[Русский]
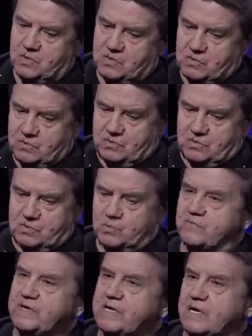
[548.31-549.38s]
э,
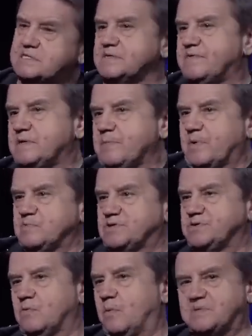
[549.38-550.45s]
новые рельсы
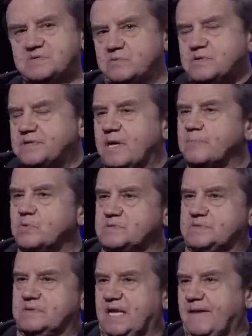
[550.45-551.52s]
военно-промышленного комплекса, но не так
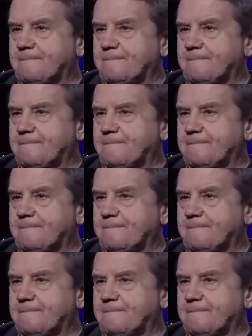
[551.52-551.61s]
просто.